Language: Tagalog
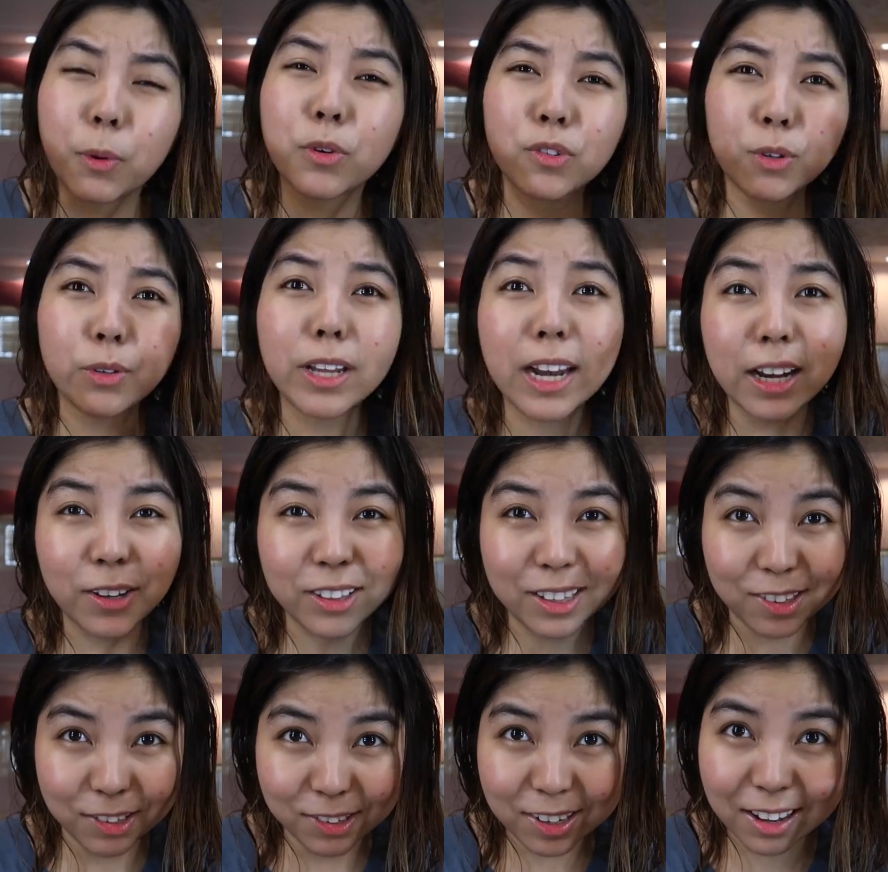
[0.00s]
Post ko na lang in
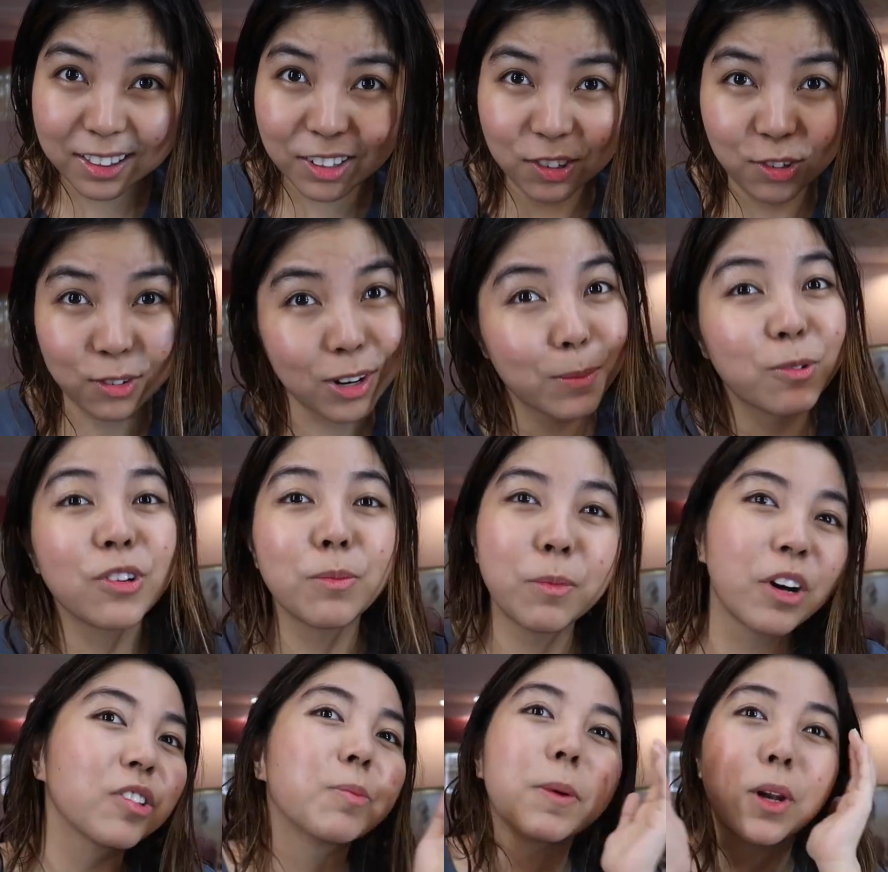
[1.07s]
sa description
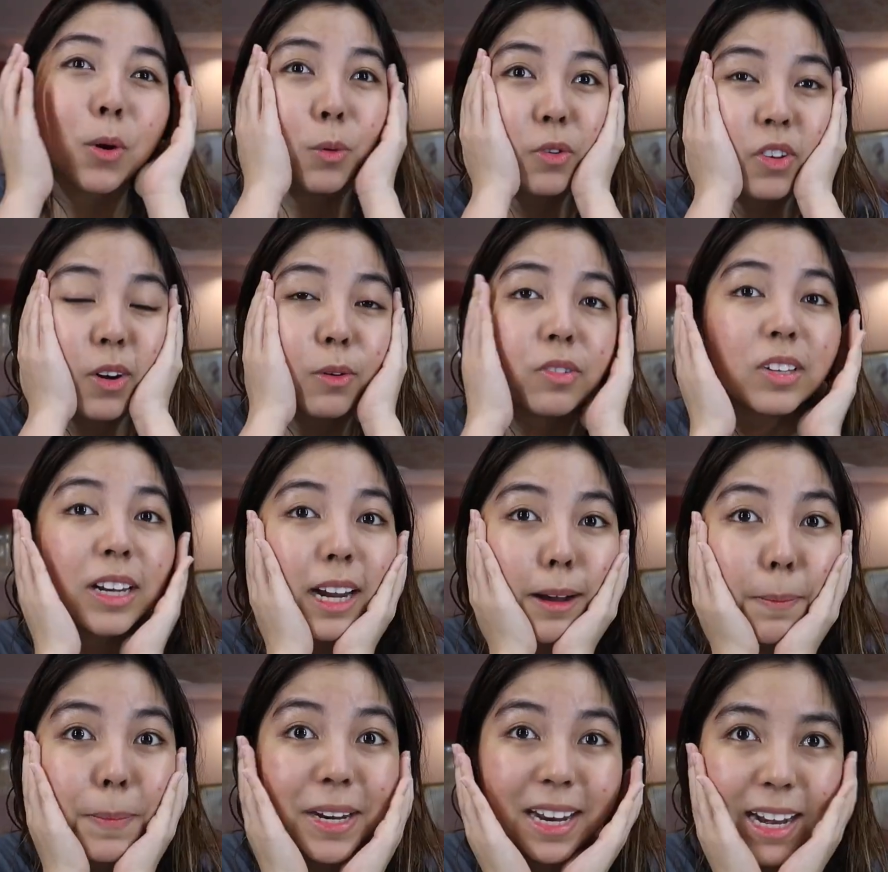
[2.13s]
box below kung saan ko
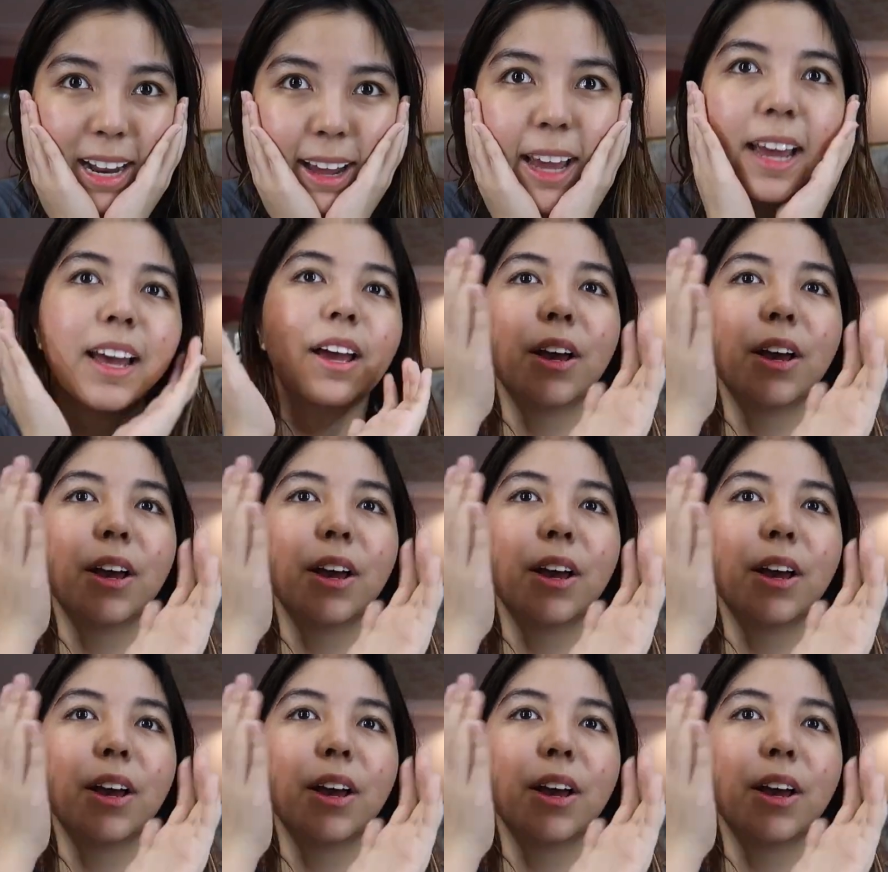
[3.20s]
sila binili.